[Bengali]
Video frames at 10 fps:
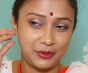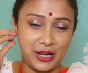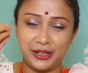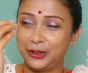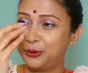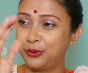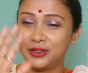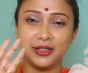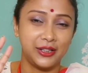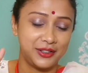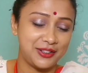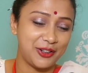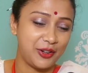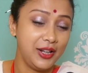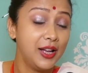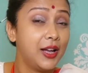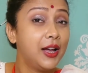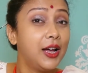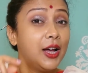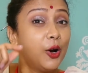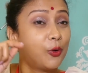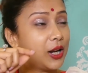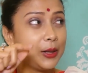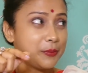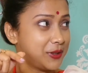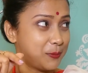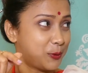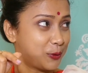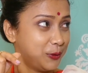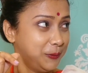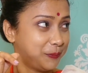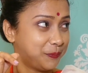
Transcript: কানের দুল যেটা যেটা হয় ওরা লিপস্টিক পরতো